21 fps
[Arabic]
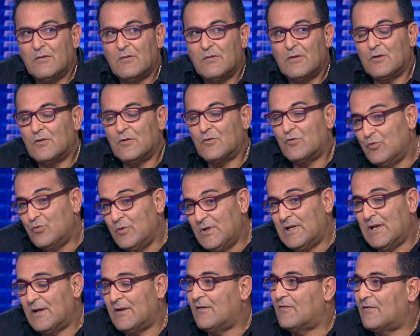آه،
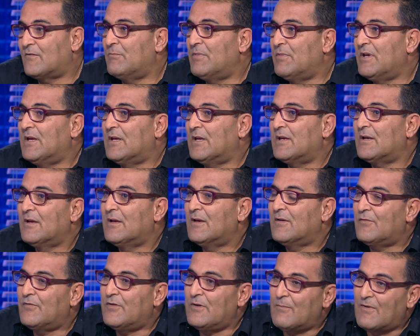طويلة نسبيا
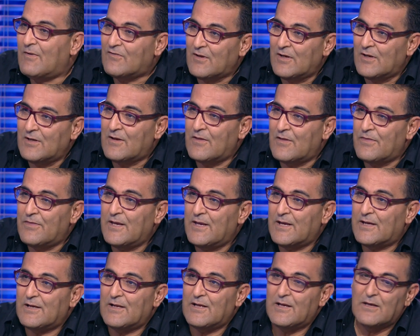في مسألة
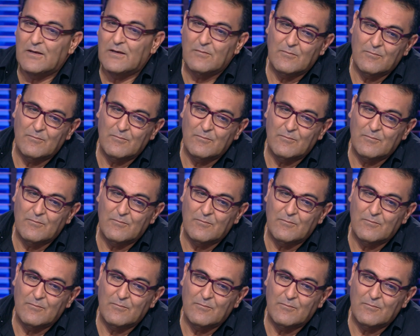الذاكرة